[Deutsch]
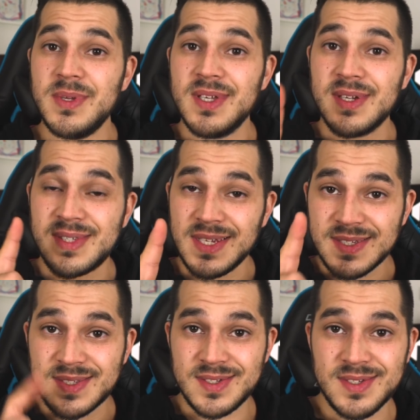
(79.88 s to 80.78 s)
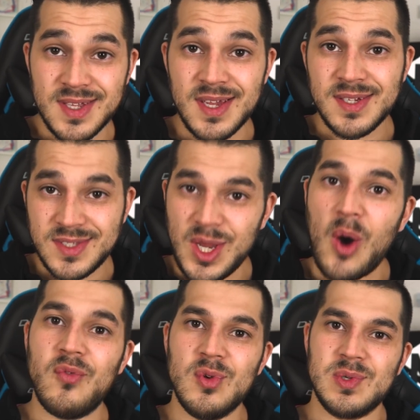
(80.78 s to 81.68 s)
am interessantesten ist, ist die
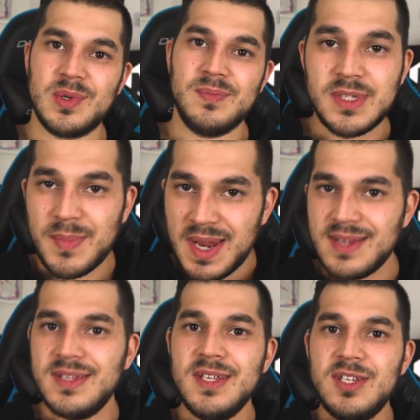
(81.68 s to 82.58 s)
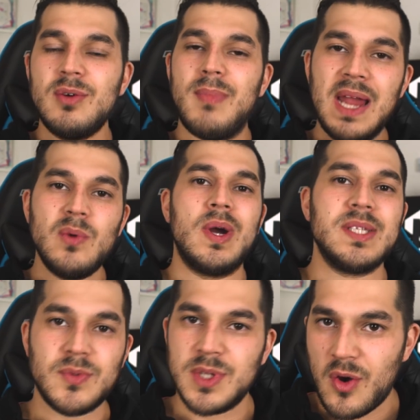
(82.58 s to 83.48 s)
Auflösung. Denn man hat hier nicht die normale
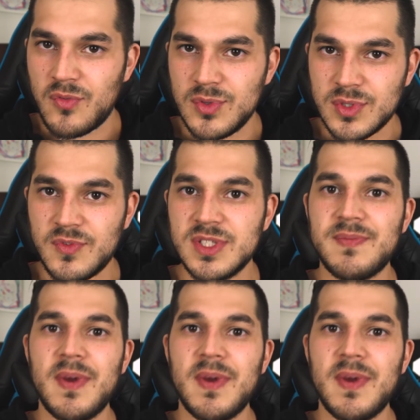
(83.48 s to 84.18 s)
Widescreen-Auflösung von